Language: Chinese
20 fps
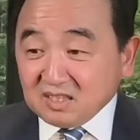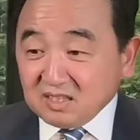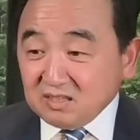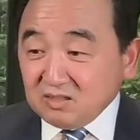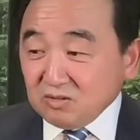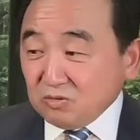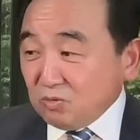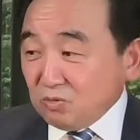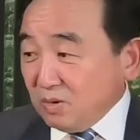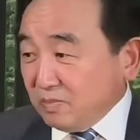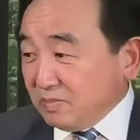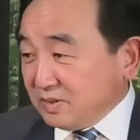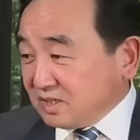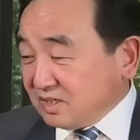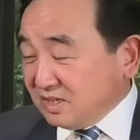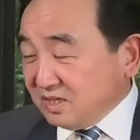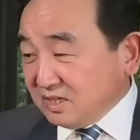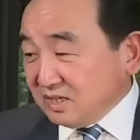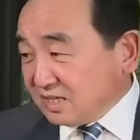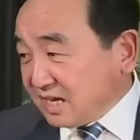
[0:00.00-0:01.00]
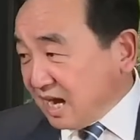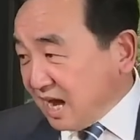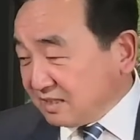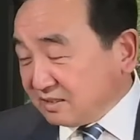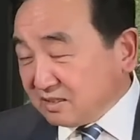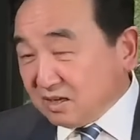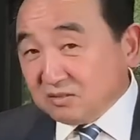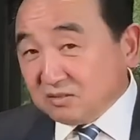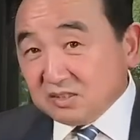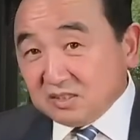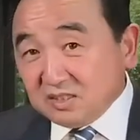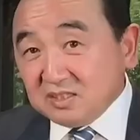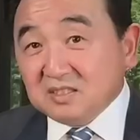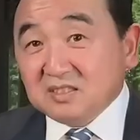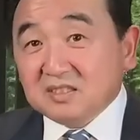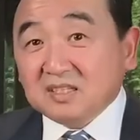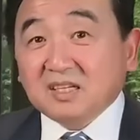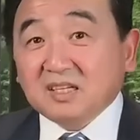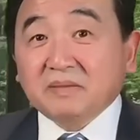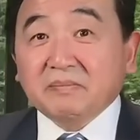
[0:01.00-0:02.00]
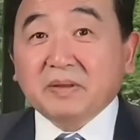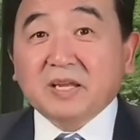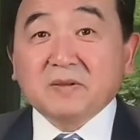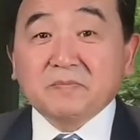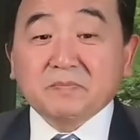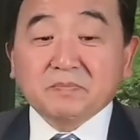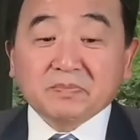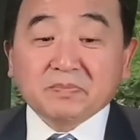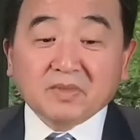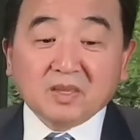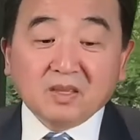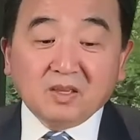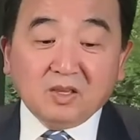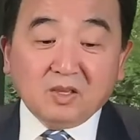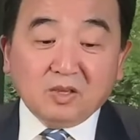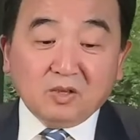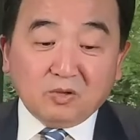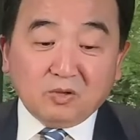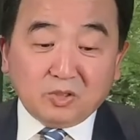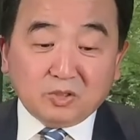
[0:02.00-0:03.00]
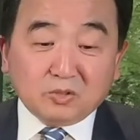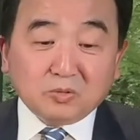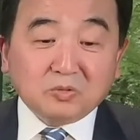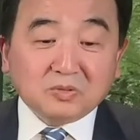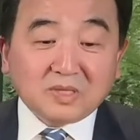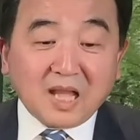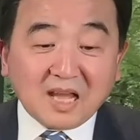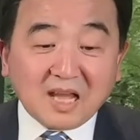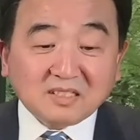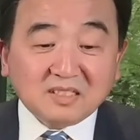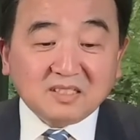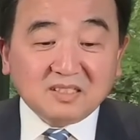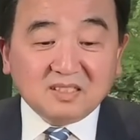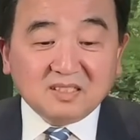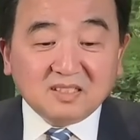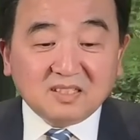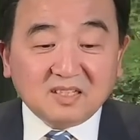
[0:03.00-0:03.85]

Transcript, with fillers: 就我们可以看到的日子里面，会出大事。